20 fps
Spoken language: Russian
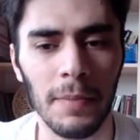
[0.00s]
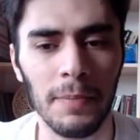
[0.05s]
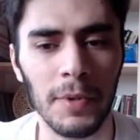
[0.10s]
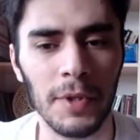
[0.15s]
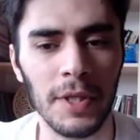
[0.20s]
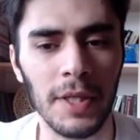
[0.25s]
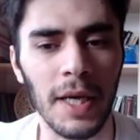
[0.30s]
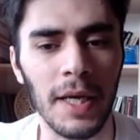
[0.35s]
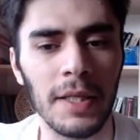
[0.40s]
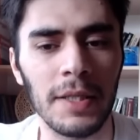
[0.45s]

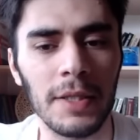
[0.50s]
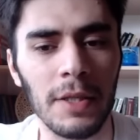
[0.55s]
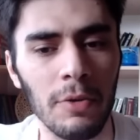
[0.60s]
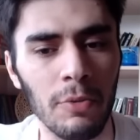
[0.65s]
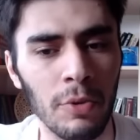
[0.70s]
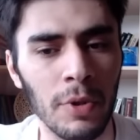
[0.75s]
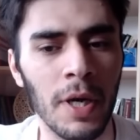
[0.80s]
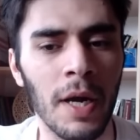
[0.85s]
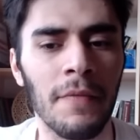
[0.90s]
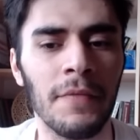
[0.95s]
пытается
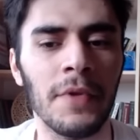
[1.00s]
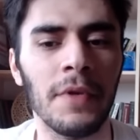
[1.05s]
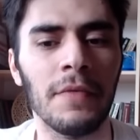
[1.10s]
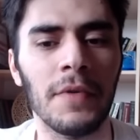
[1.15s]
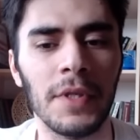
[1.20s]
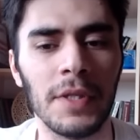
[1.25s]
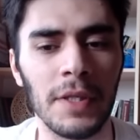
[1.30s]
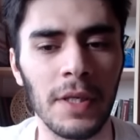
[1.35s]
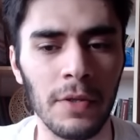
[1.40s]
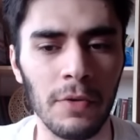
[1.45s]

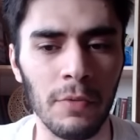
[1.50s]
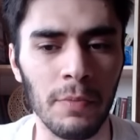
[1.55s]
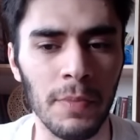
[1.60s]
уравнивать эту